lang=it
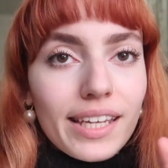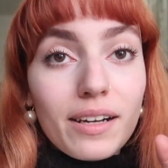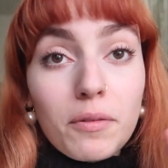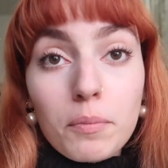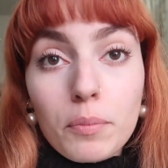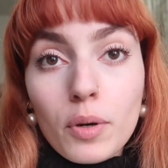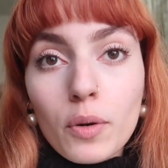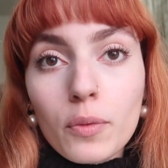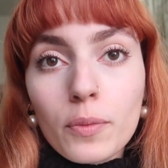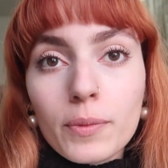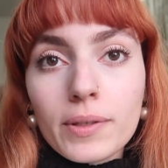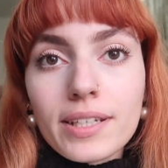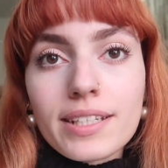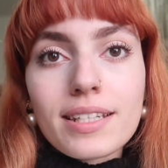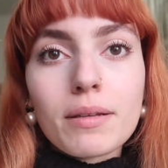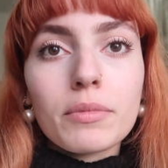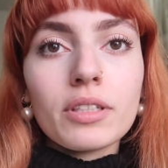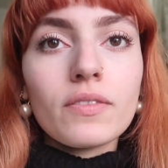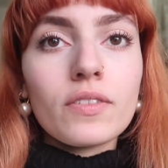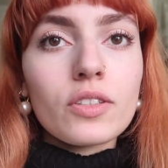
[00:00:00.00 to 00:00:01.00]
era un po' un
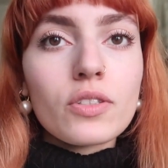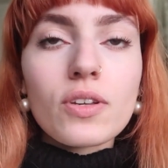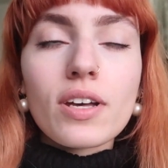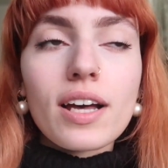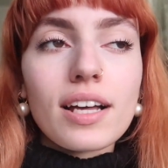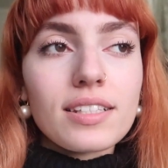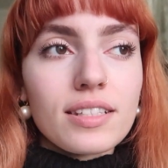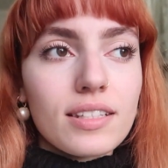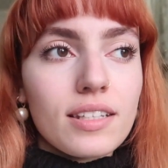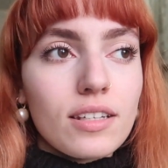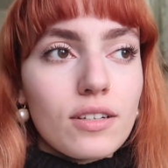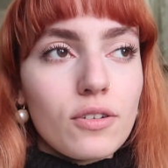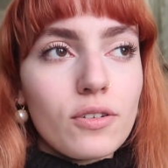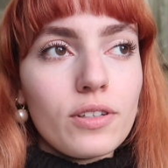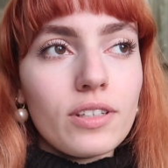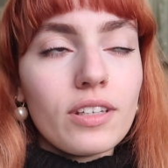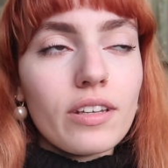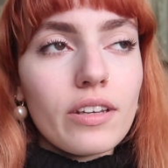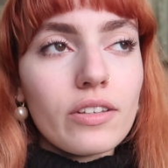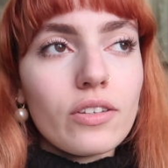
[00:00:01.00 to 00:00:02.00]
esame di viso a
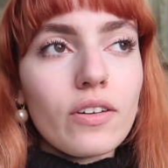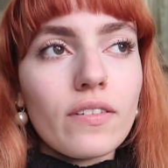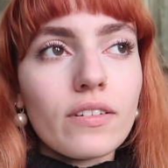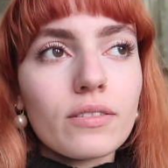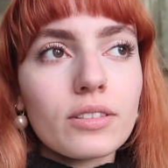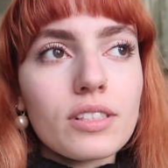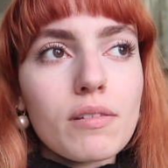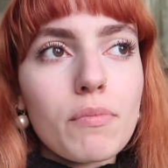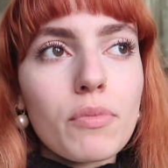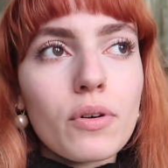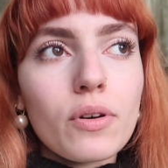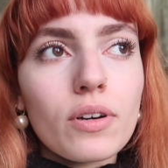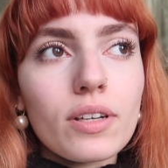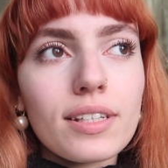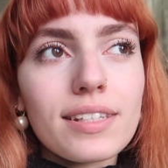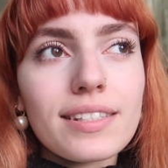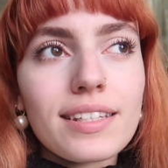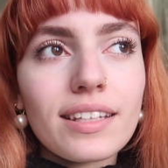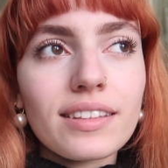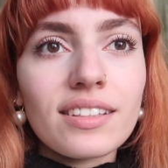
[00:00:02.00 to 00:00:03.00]
secoli e io avevo tipo
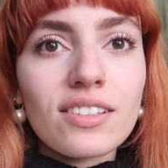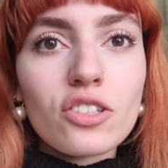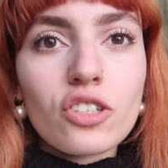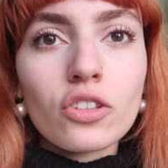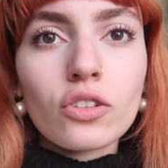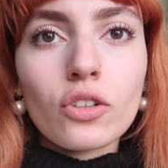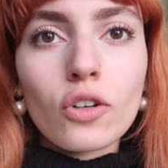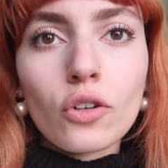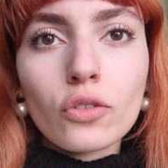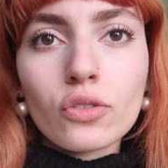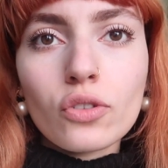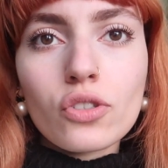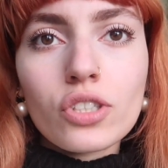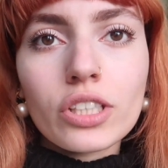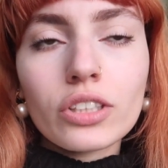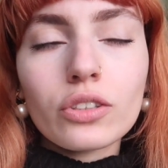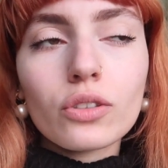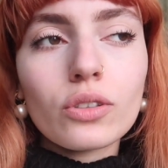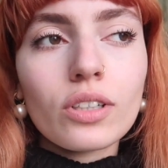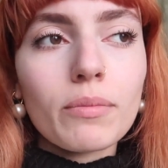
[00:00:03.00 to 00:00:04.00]
il 700
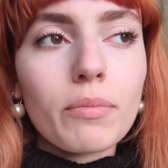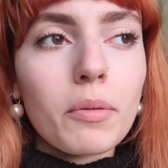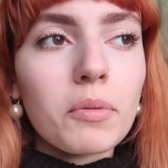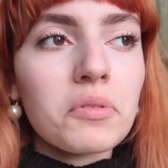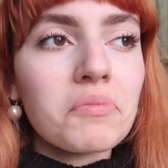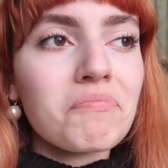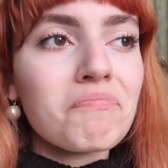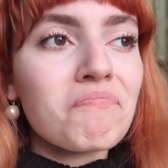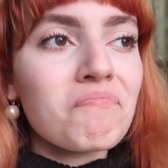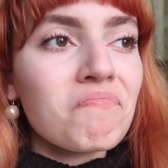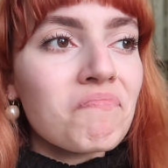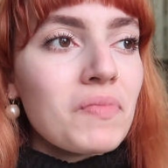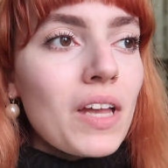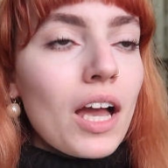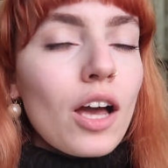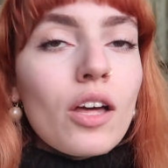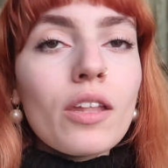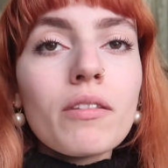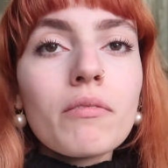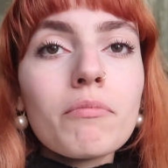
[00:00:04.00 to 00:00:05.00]
l'800 che proprio
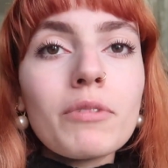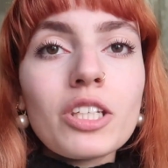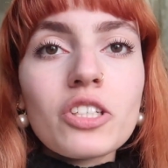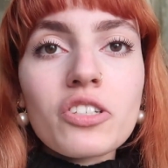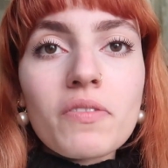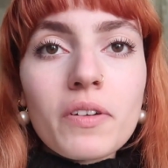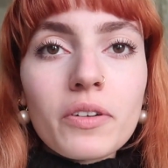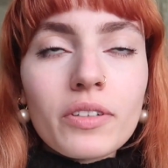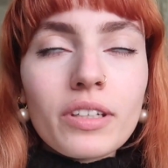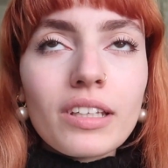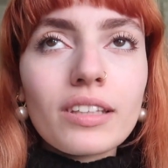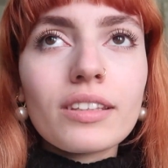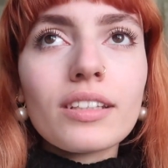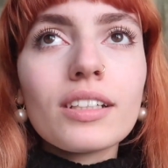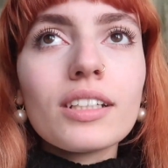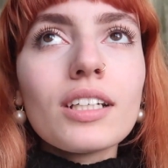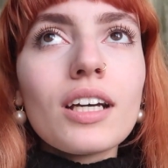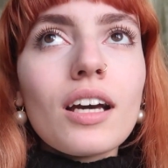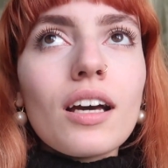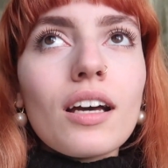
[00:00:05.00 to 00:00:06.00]
non mi dicevano niente
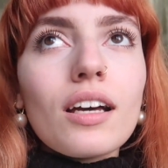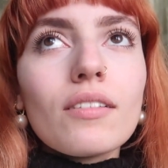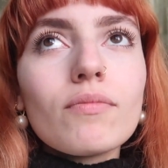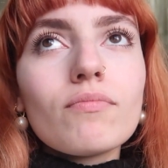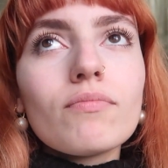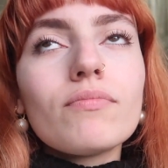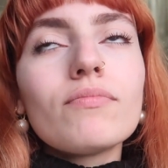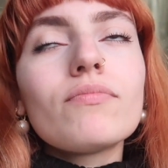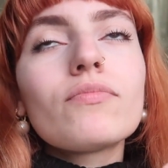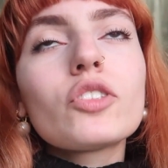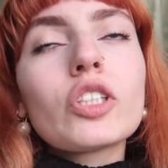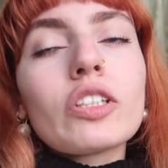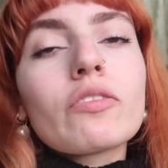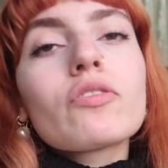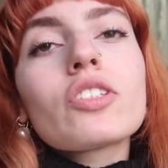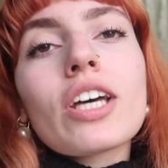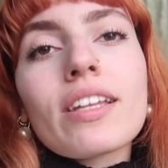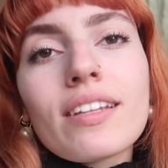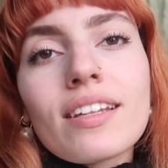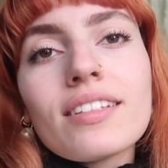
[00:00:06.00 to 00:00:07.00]
cioè
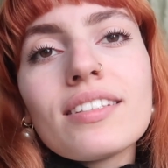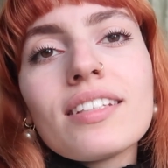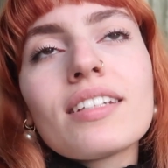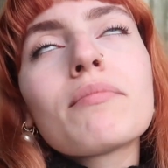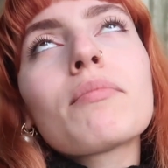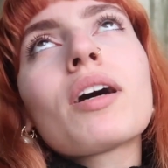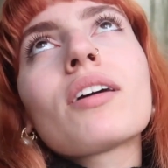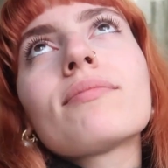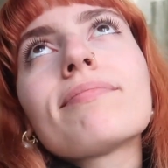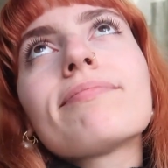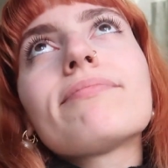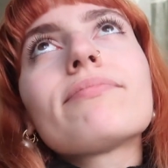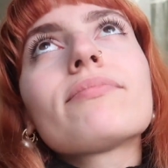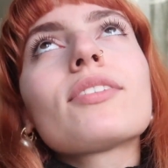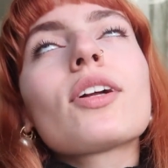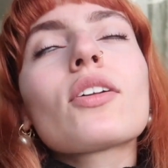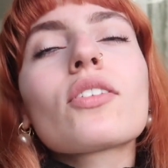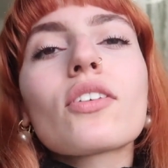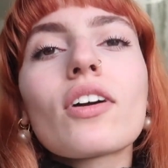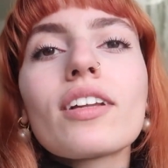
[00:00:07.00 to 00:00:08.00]
c'è da dire ma
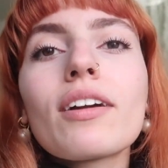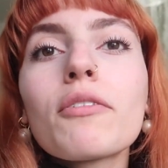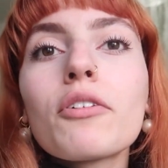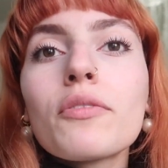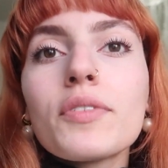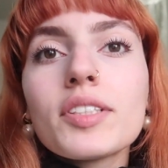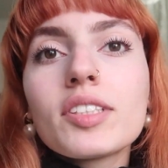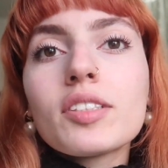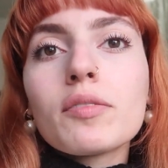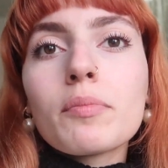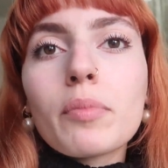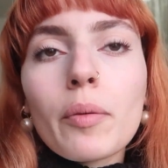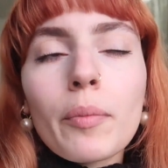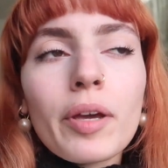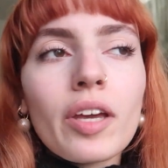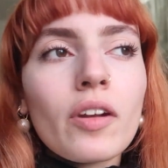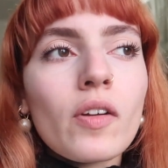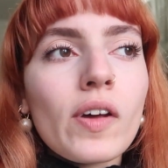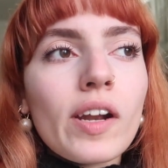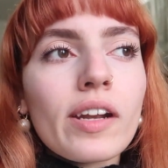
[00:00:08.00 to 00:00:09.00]
non lo so li avevo visti un po'
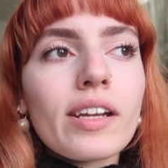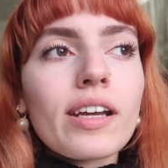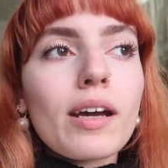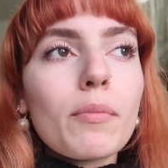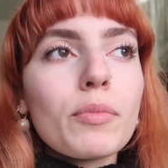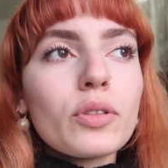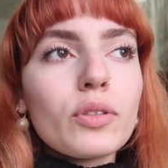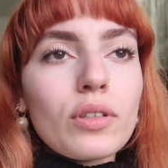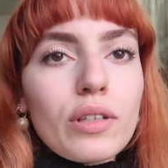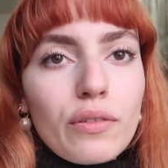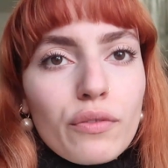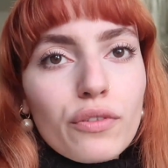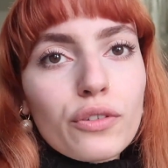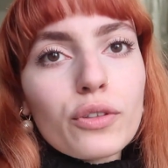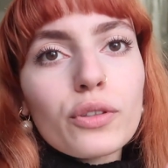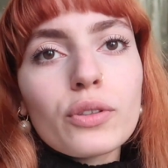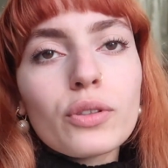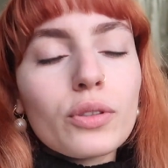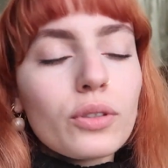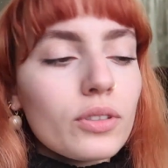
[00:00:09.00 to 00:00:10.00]
meno erano i capitoli in
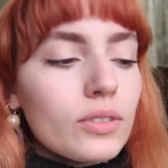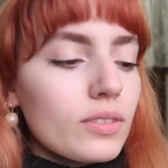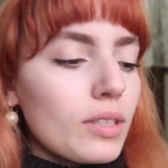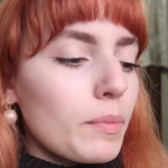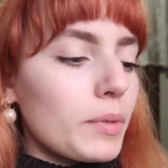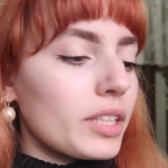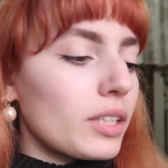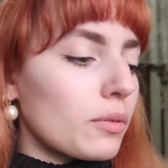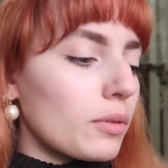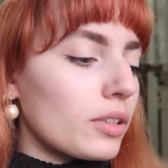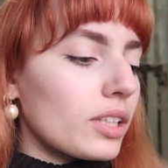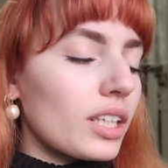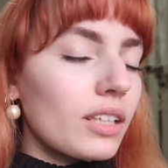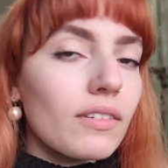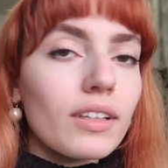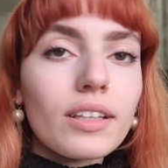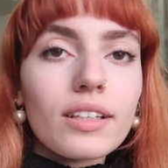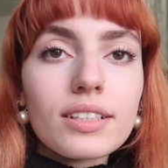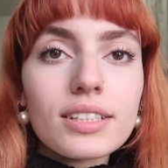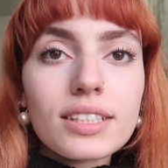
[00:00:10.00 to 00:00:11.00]
fondo sapete quando
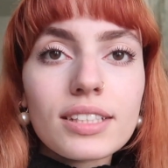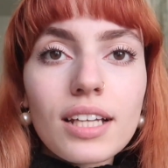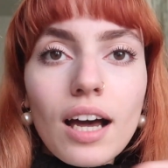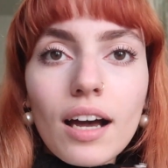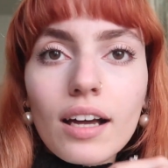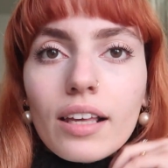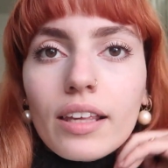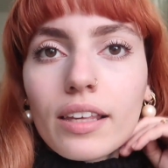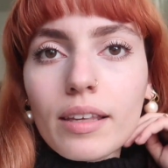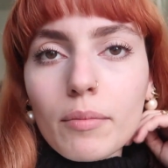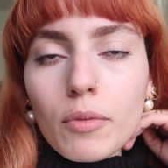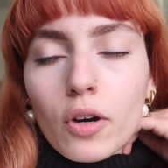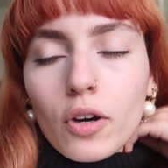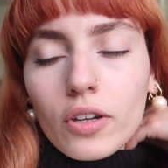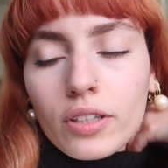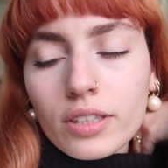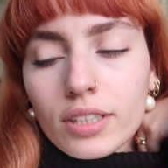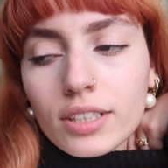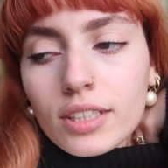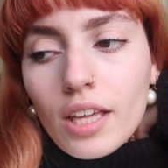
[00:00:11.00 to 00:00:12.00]
arrivate stanchi,
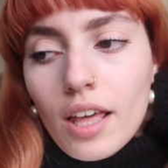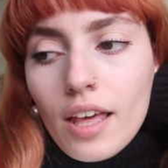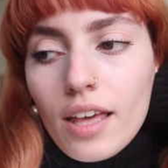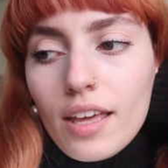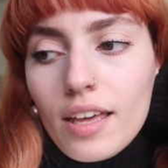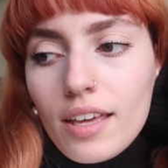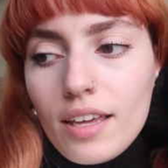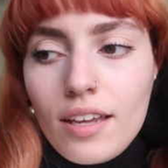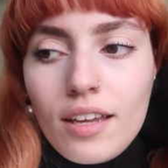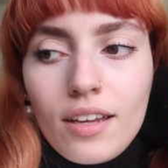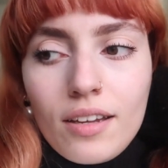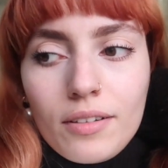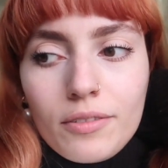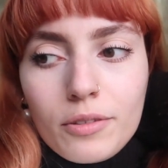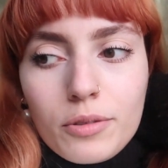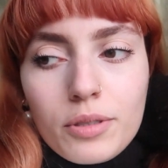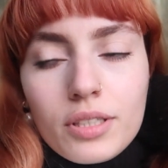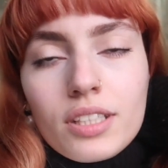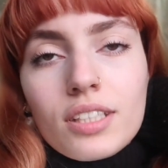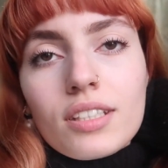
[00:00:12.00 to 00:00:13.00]
morti e, ehm,
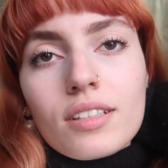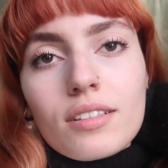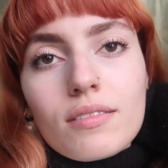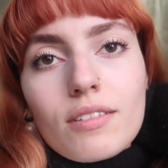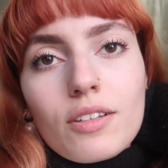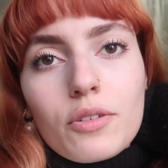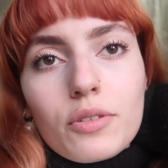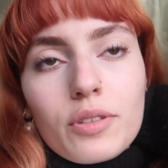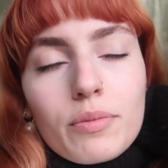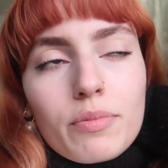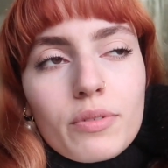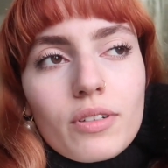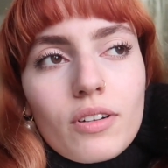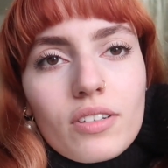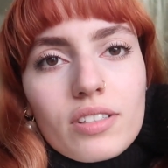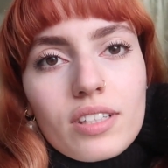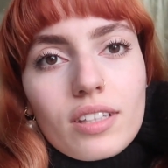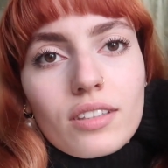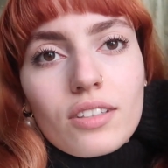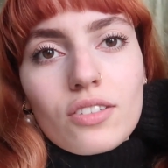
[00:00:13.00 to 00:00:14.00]
quindi ero tipo no
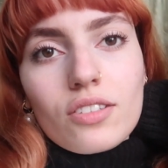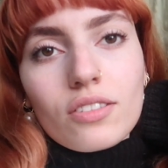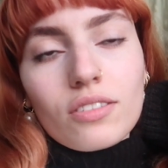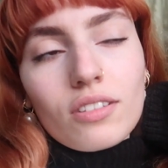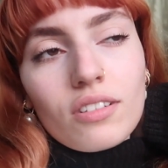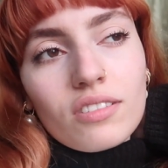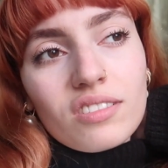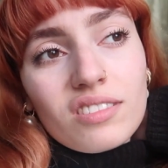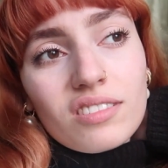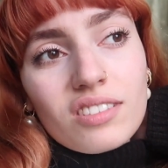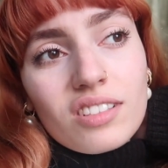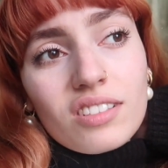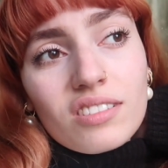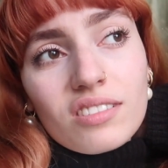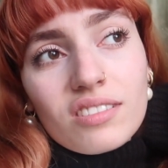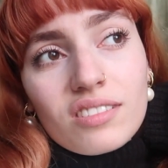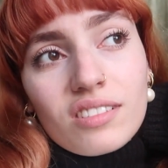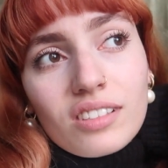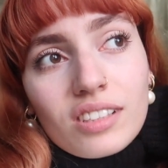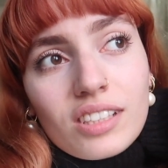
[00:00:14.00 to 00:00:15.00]
700
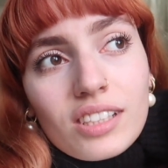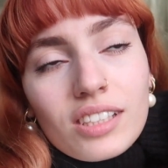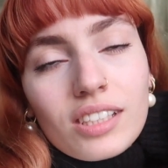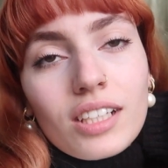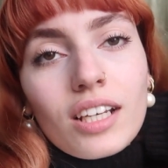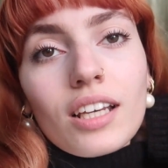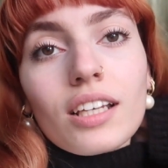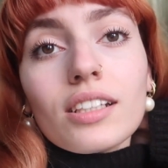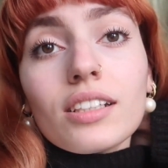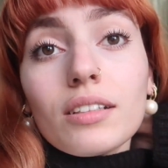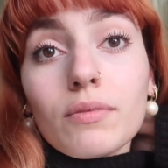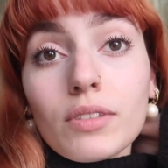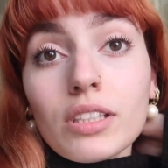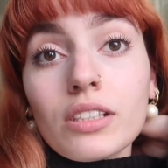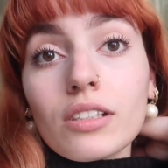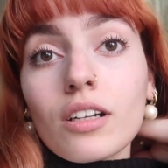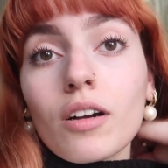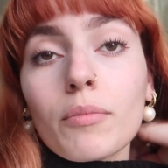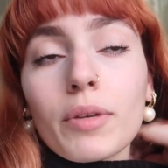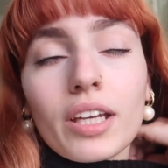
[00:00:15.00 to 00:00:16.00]
l'800 no dai e
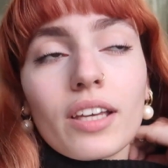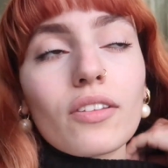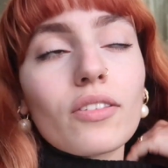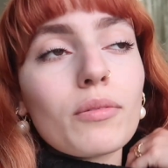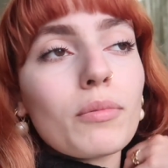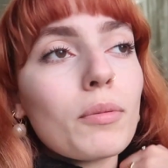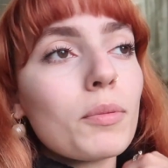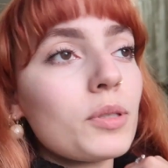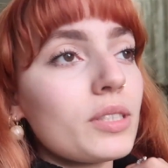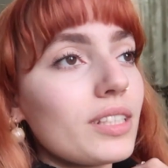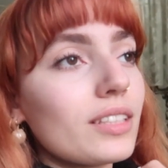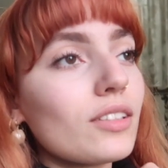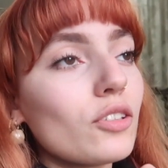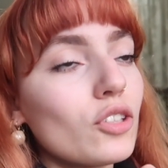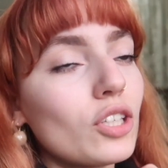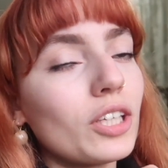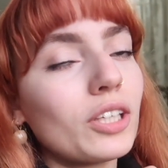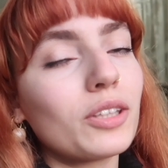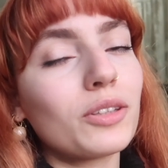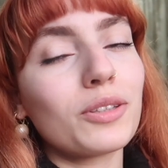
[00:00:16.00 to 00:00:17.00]
invece no mi ha chiesto proprio il
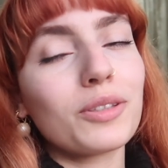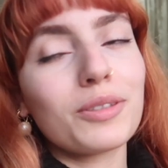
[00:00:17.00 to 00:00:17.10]
700